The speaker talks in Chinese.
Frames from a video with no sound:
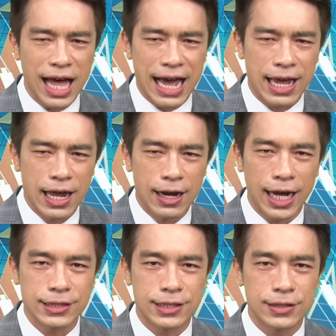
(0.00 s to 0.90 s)
Line
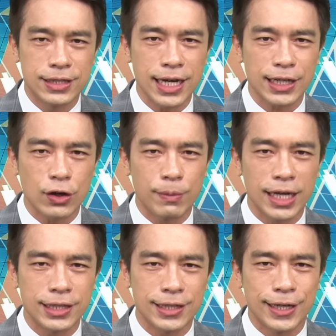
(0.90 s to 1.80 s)
来直接跟我们
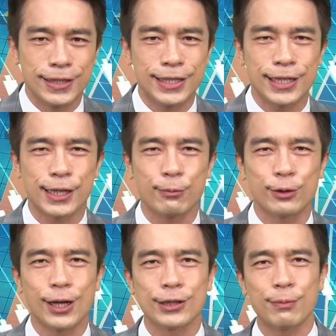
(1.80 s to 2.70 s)
联系。今天节目
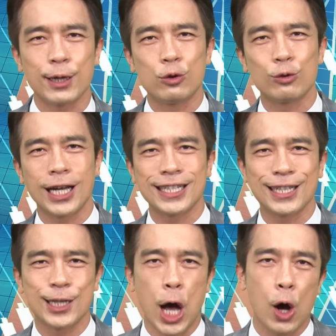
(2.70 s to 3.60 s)
到这边，祝大家
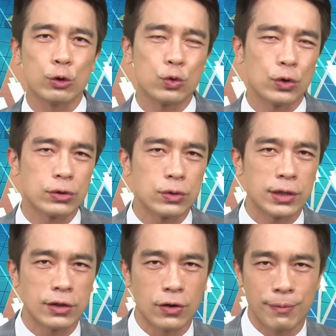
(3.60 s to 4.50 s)
操作
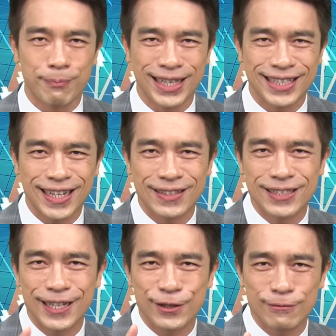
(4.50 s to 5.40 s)
顺利，我们明天
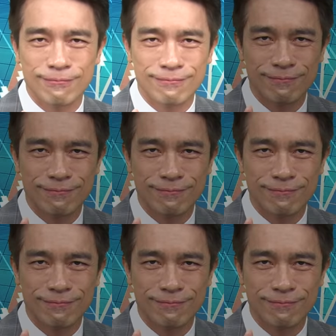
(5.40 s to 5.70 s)
见哦。